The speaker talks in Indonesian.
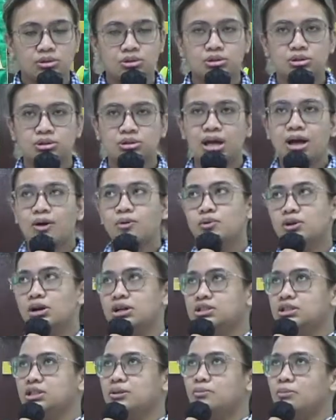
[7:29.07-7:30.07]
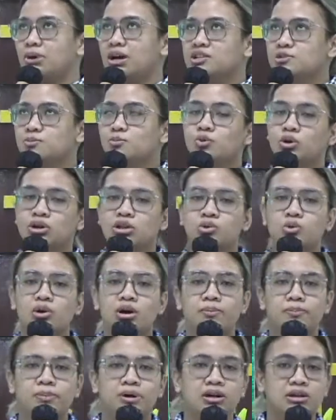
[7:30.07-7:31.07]
tahu nggak sih Mazmur itu
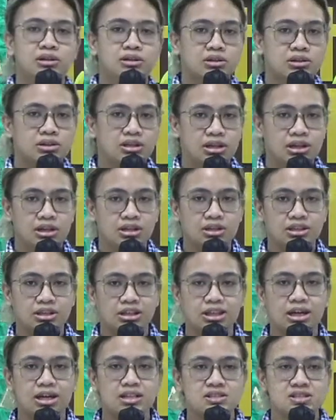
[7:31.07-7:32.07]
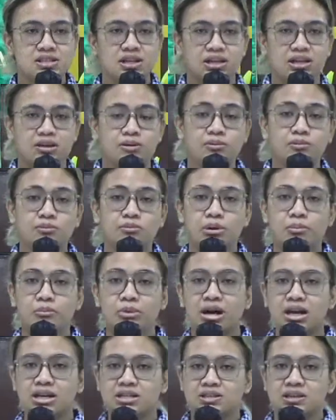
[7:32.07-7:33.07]
apa? Ya, kita kan sering
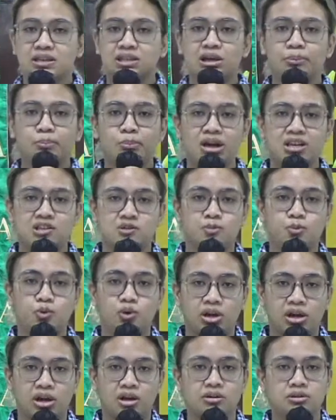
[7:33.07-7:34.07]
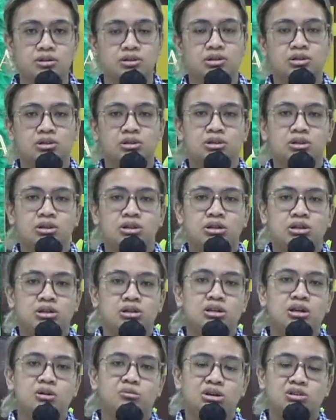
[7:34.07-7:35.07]
membahas kitab Mazmur ya.
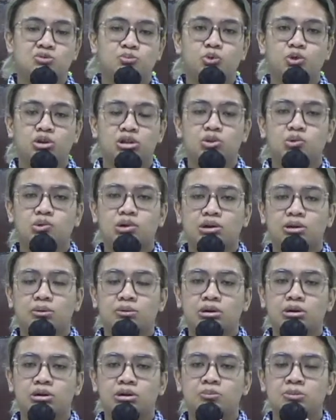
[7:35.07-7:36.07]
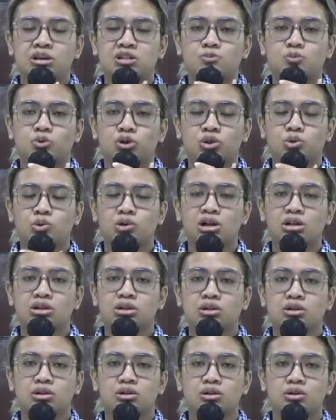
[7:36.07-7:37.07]
Dan Mazmur itu eh, Mazmur itu kan
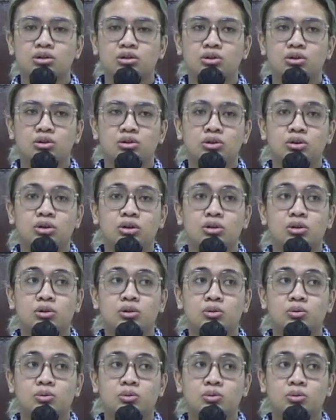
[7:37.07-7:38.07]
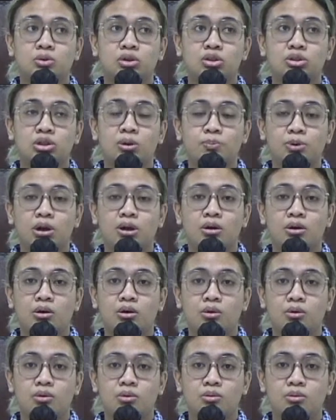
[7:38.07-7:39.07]
eh, kitab yang
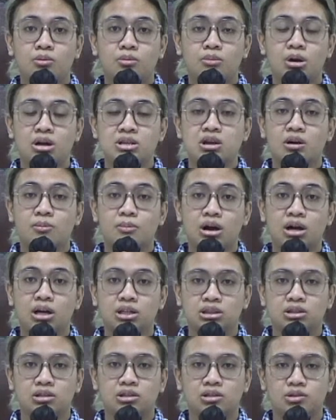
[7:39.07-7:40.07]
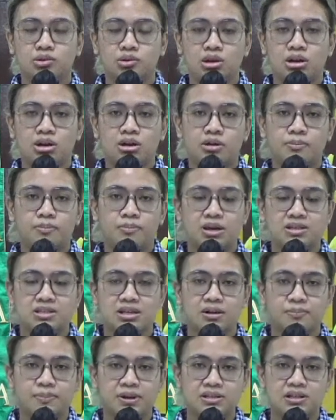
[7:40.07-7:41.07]
banyak banget gitu ya
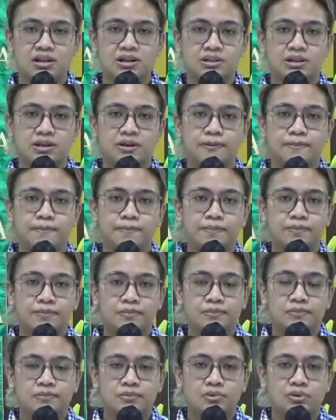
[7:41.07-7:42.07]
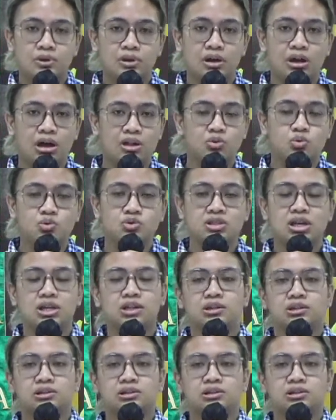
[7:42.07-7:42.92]
pasal-pasalnya. Ratusan.